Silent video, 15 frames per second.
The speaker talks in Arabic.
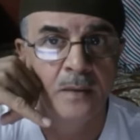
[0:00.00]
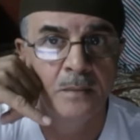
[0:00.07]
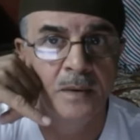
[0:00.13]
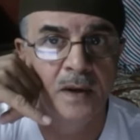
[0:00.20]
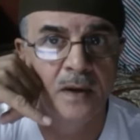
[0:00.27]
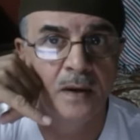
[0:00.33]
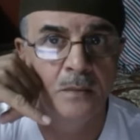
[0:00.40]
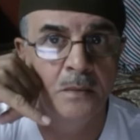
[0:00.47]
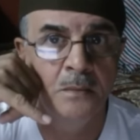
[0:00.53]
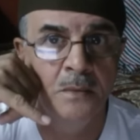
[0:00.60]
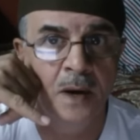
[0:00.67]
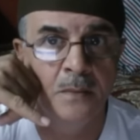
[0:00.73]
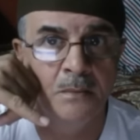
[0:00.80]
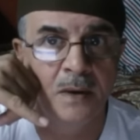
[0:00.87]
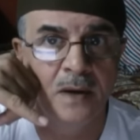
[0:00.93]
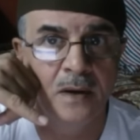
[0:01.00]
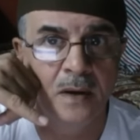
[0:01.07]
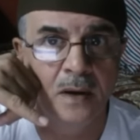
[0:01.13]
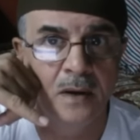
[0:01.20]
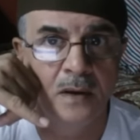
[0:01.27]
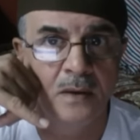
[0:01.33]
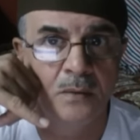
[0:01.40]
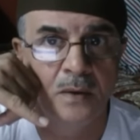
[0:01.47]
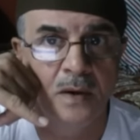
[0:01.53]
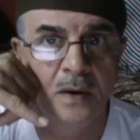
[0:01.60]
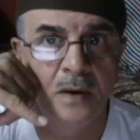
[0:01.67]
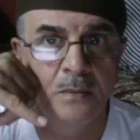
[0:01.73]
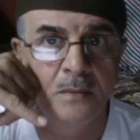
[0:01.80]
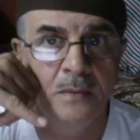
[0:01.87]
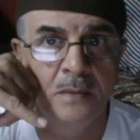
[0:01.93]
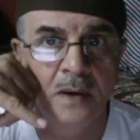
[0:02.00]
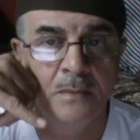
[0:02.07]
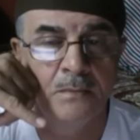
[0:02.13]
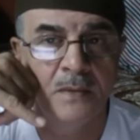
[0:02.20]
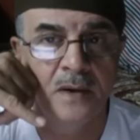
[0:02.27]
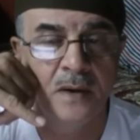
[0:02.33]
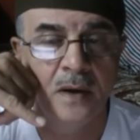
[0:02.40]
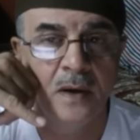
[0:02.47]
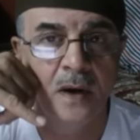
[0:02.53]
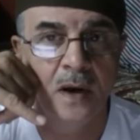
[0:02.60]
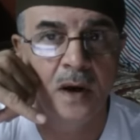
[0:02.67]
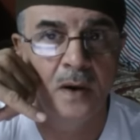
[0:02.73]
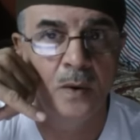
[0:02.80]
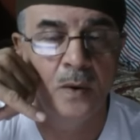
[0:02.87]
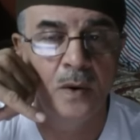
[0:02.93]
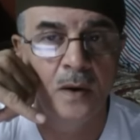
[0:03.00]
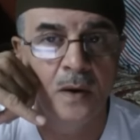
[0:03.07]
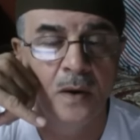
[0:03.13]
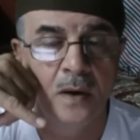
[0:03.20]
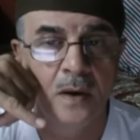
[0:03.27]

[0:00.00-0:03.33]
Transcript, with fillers: مين أم محمد إي والله أم محمد ألو